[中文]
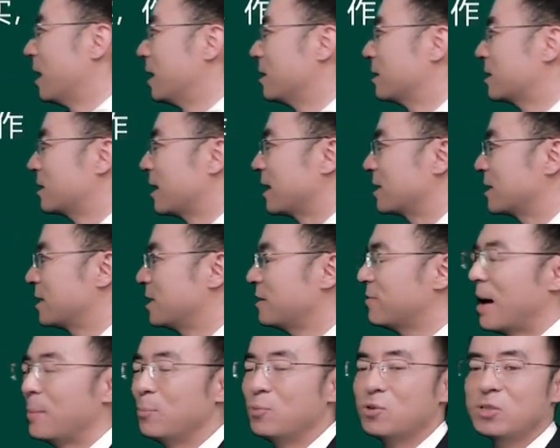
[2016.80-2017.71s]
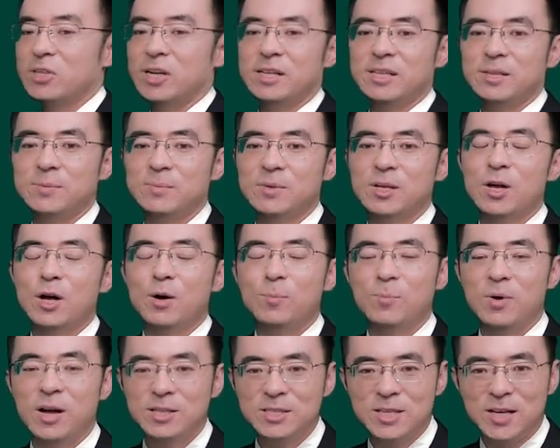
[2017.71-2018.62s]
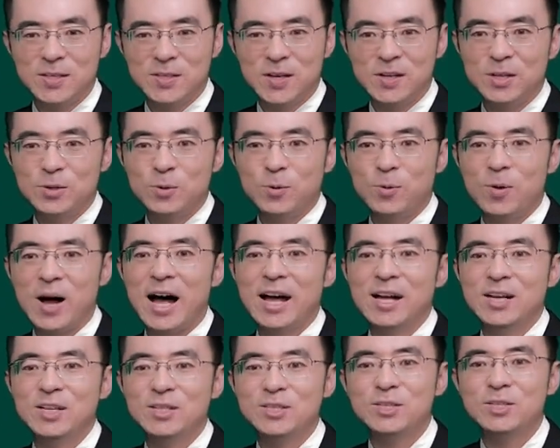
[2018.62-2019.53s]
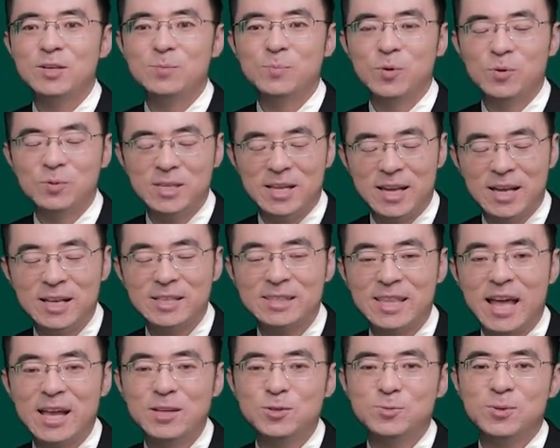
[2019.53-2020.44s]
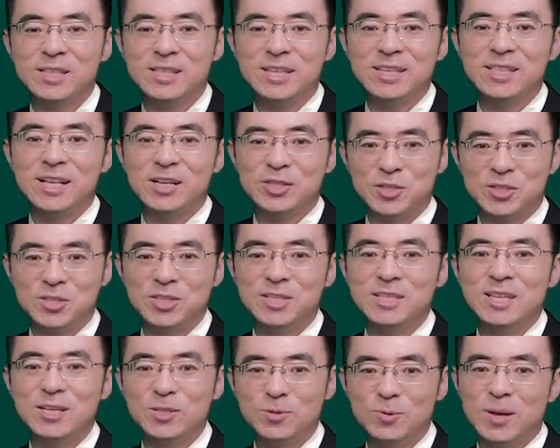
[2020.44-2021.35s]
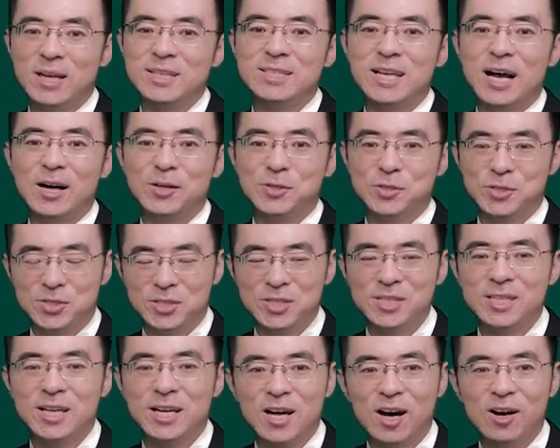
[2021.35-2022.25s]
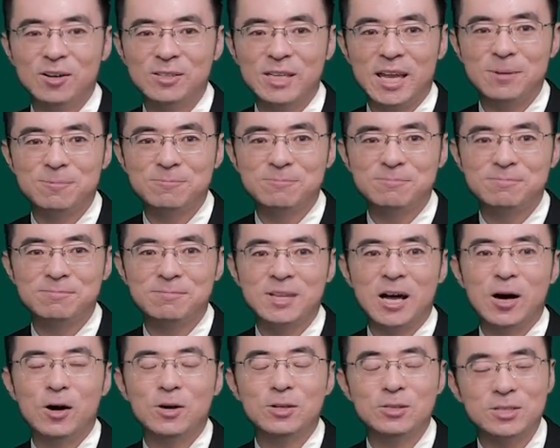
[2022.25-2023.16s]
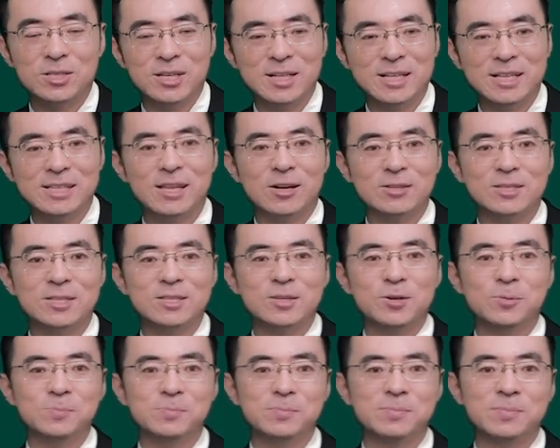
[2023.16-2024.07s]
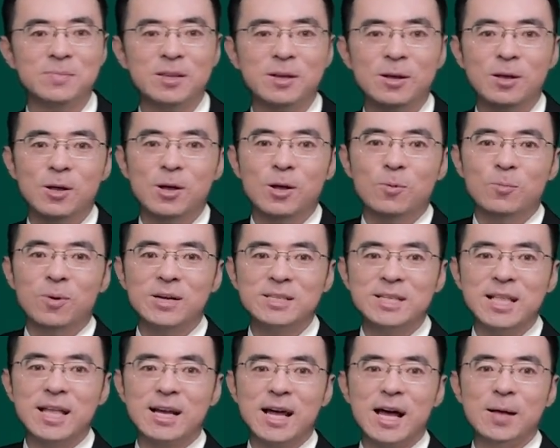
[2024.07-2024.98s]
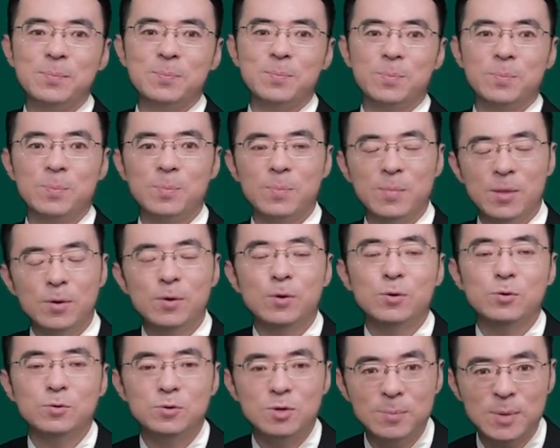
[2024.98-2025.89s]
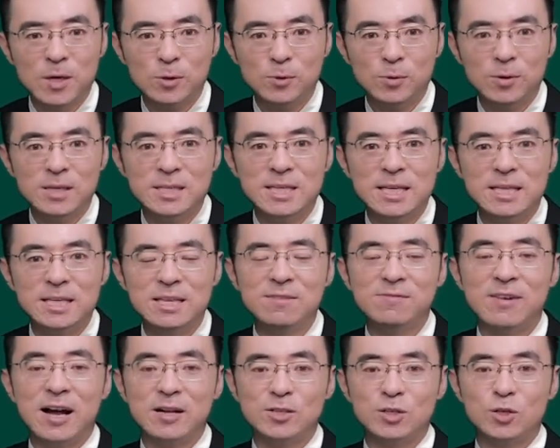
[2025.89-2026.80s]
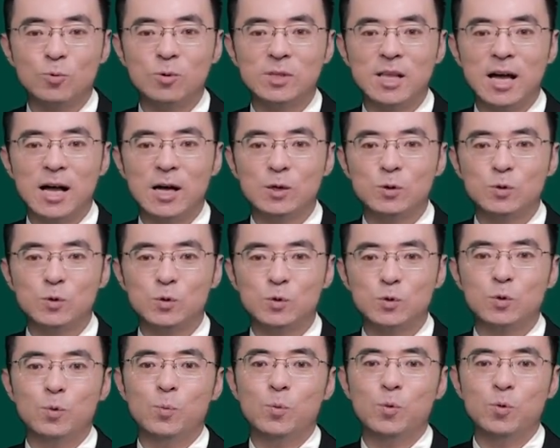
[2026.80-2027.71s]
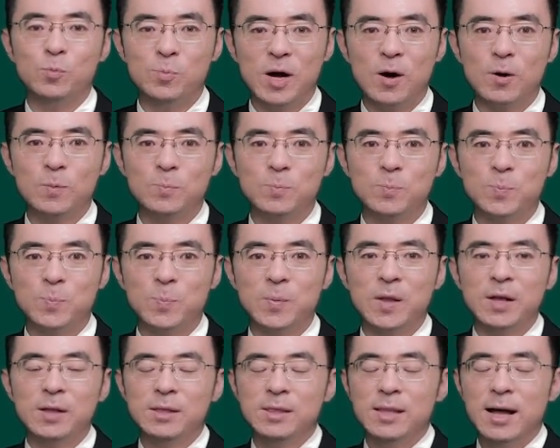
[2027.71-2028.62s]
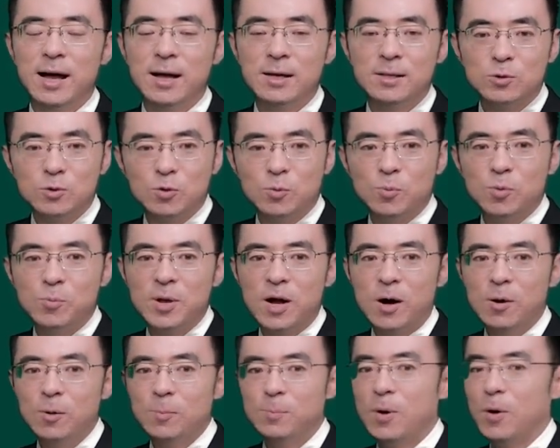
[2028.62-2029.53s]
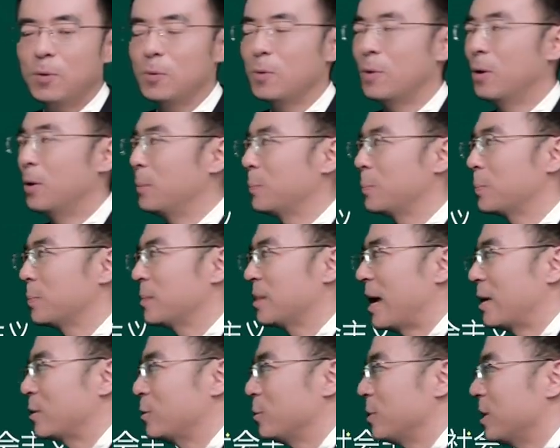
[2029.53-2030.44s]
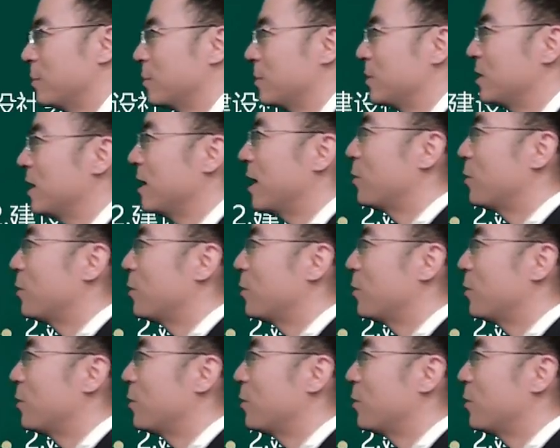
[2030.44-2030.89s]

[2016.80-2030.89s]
那么在司法部设立。不要小瞧这句话，这是某年单选题的直接选项、直接考点。好，这是领导机构。往下来看，全面推进依法治国的。总目标，那总目标包括大家注意